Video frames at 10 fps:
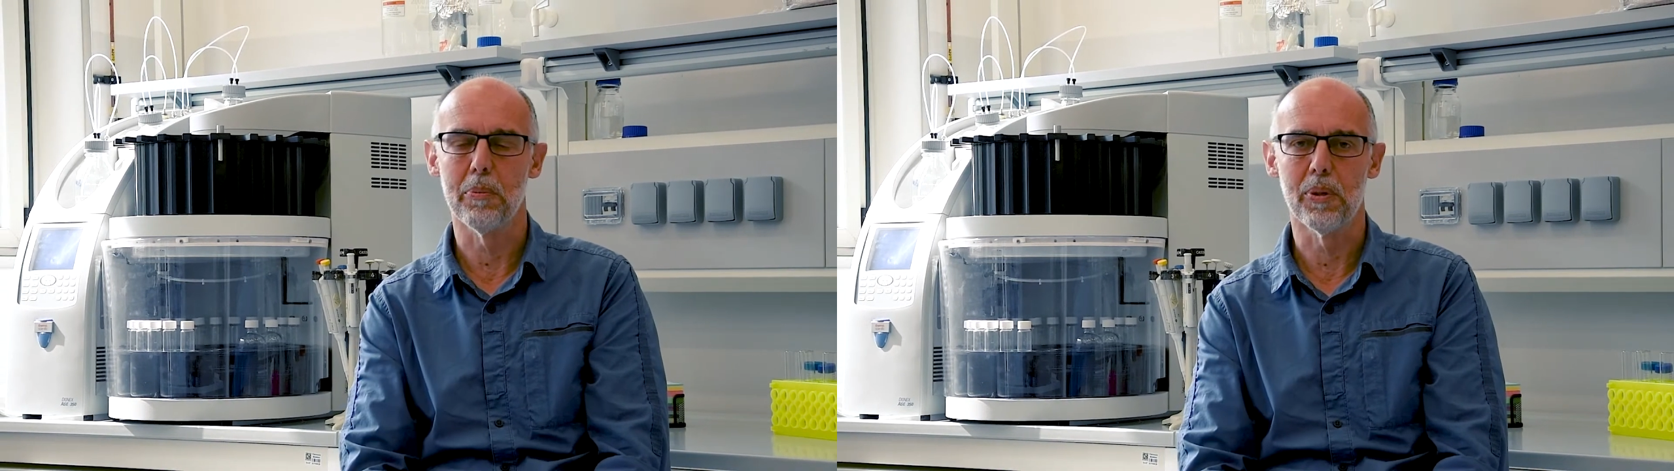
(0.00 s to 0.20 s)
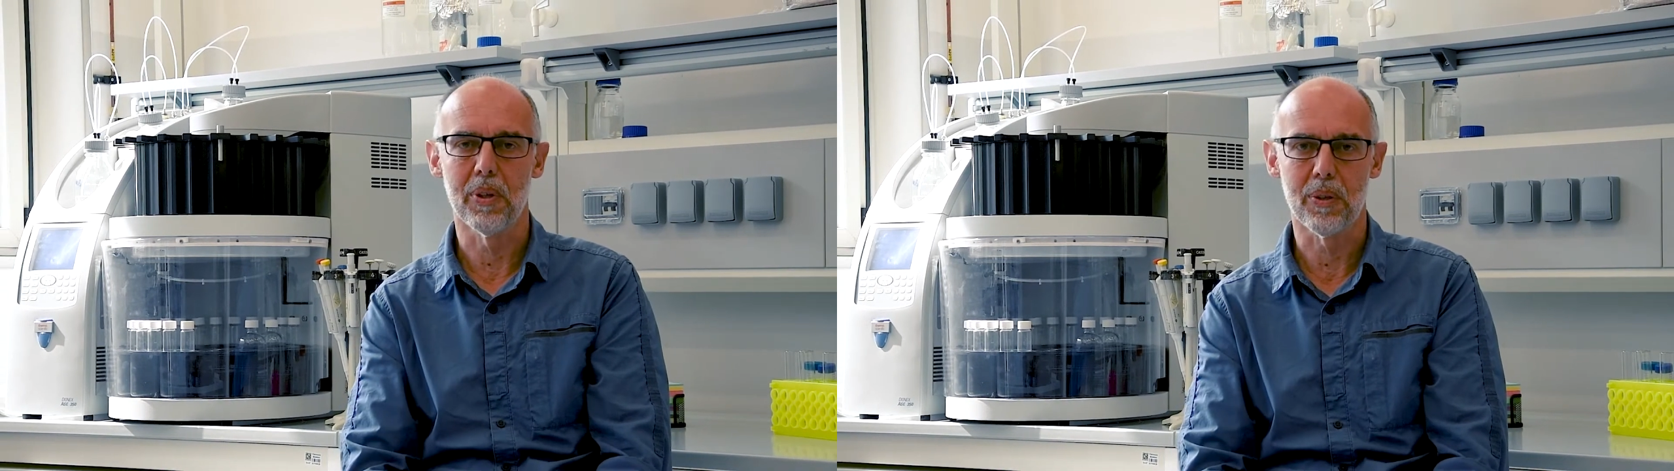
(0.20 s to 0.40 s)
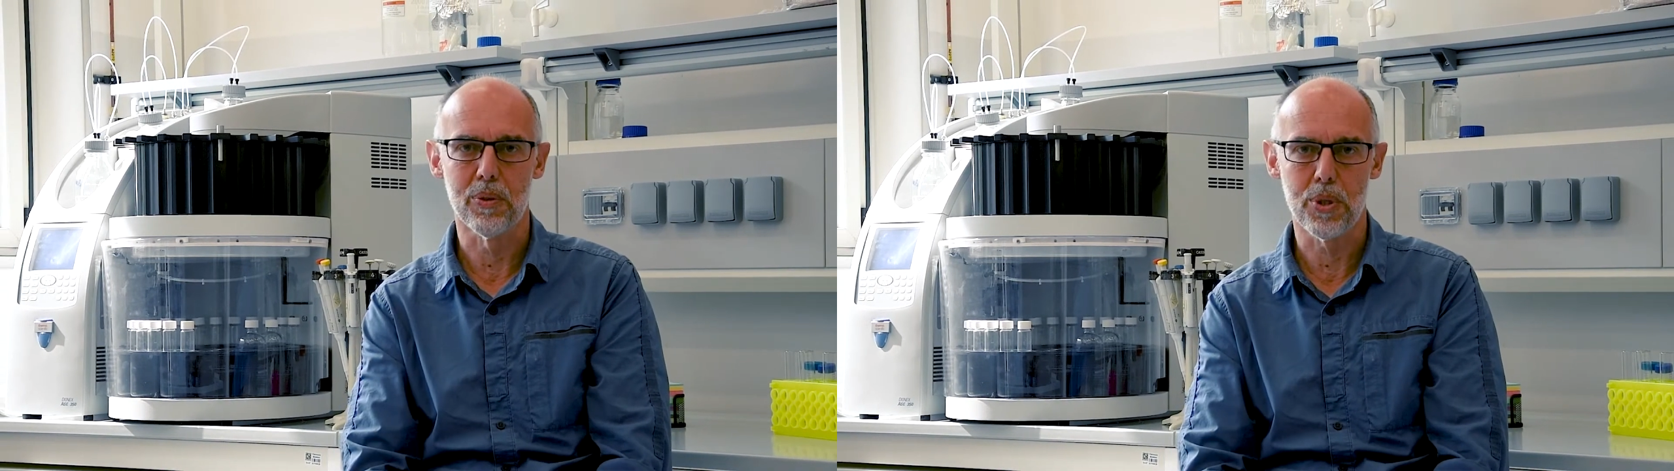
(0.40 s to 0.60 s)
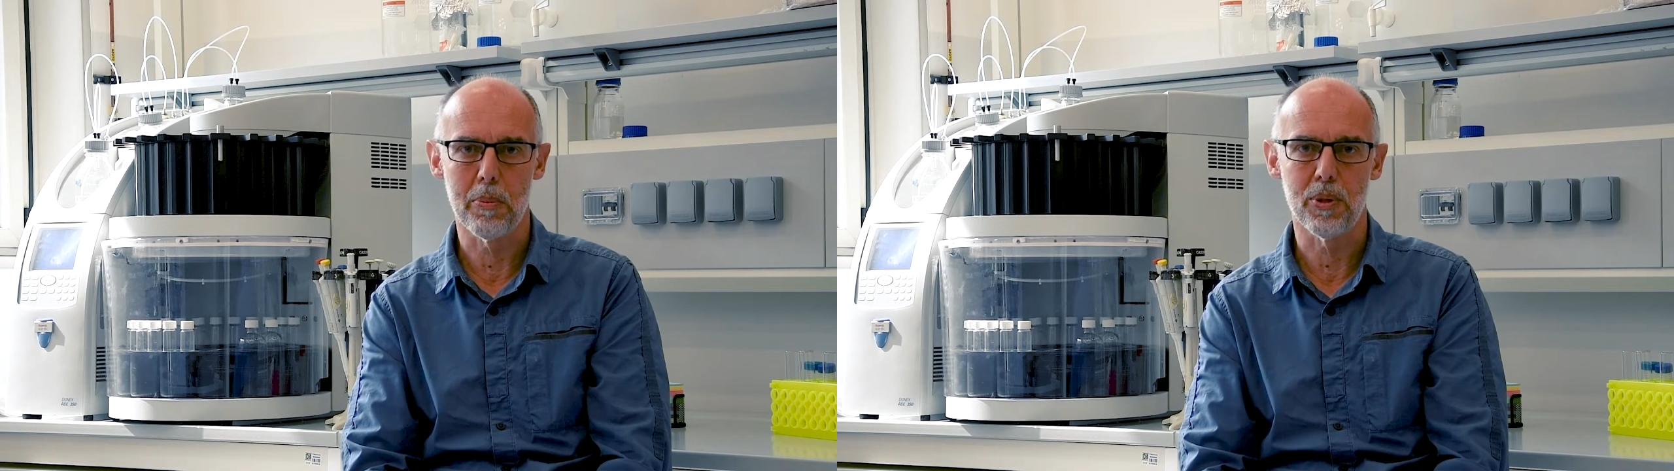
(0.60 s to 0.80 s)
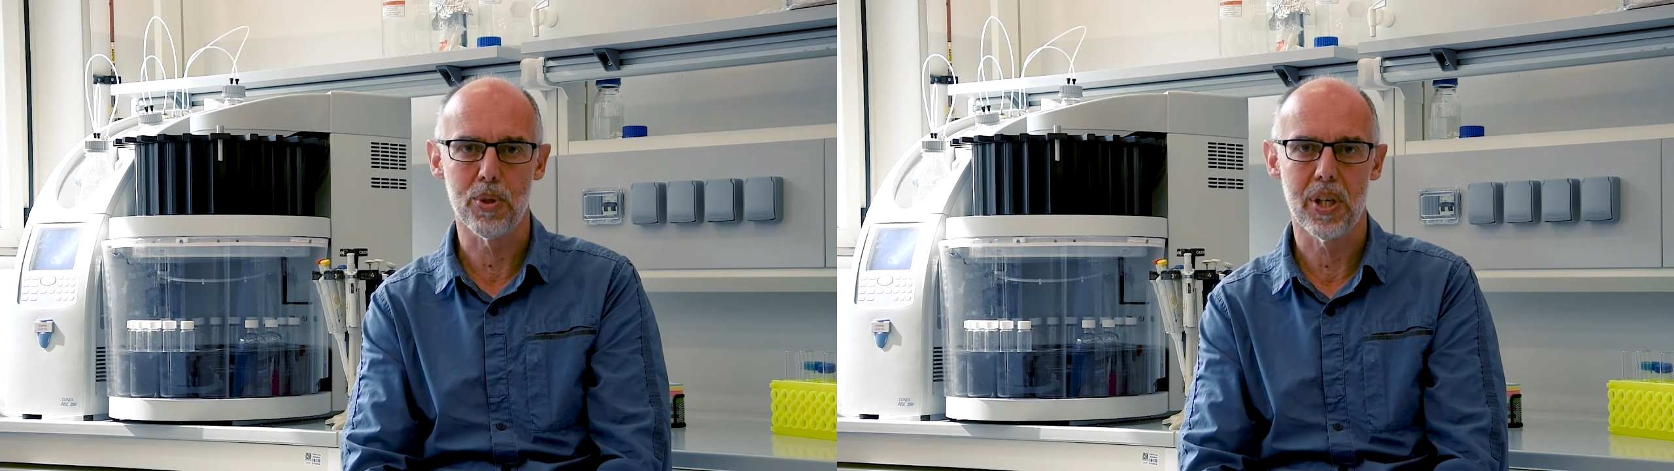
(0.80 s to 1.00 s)
di
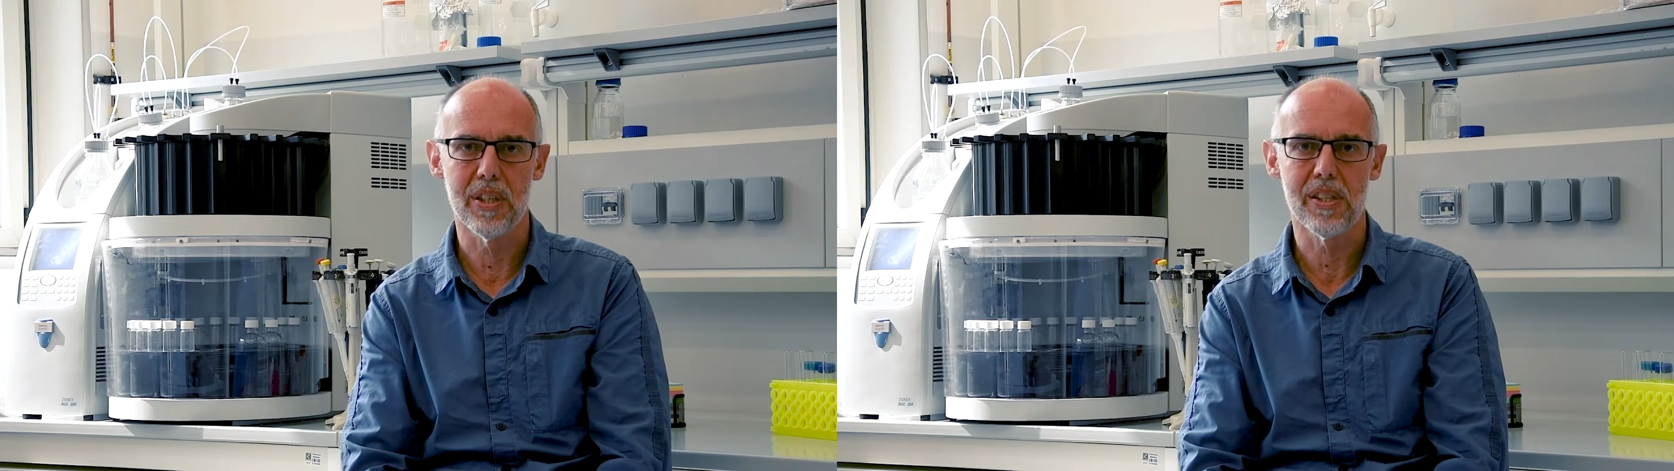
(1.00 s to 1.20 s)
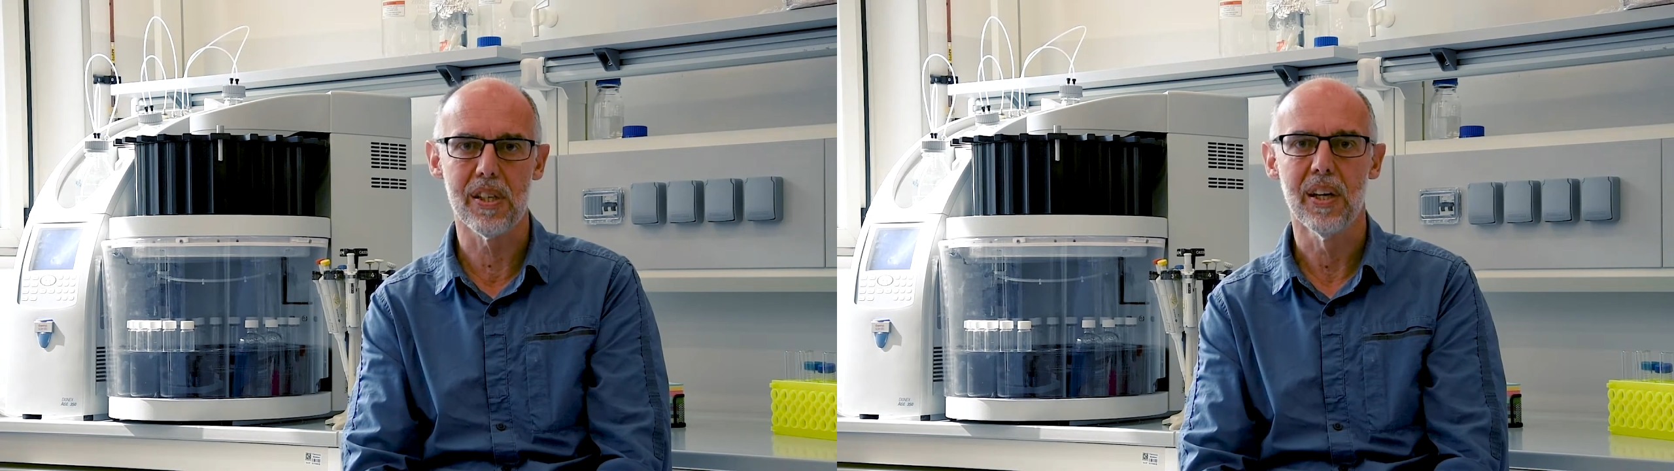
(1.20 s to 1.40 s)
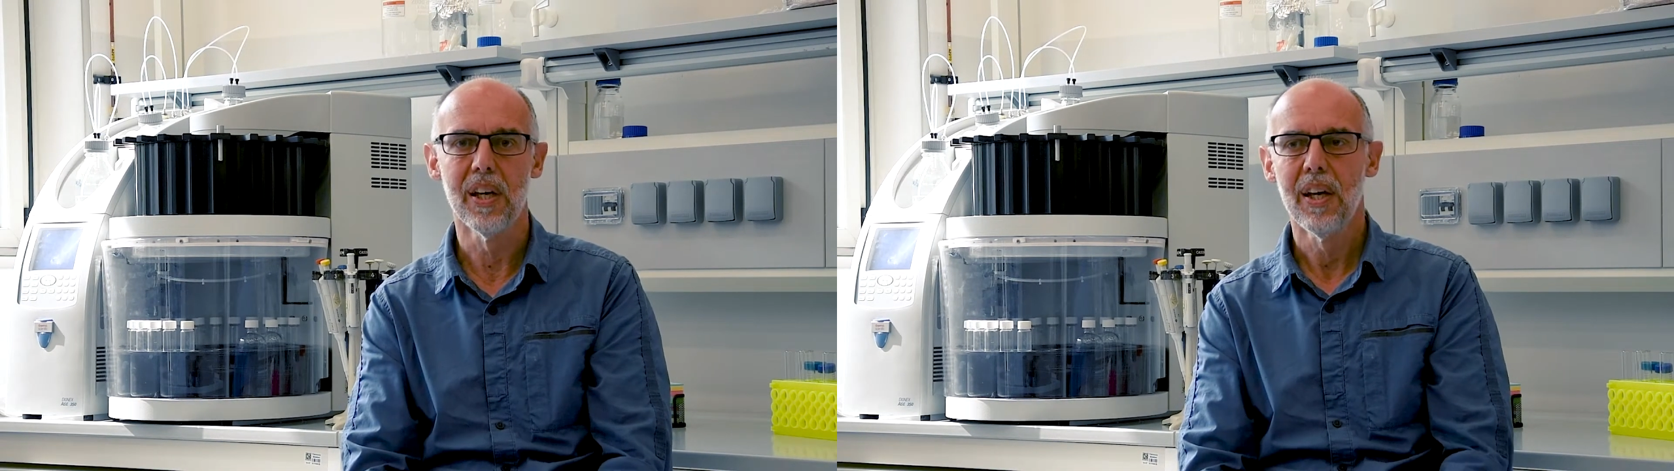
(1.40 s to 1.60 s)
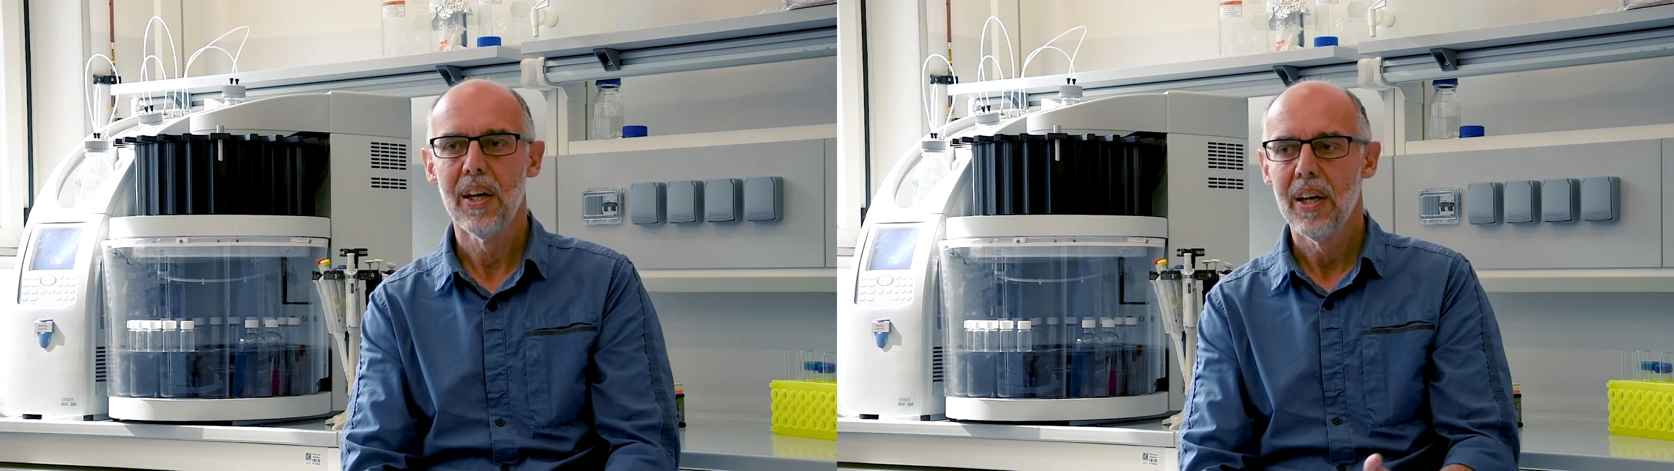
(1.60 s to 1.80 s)
Biotecnologie e Bioscienze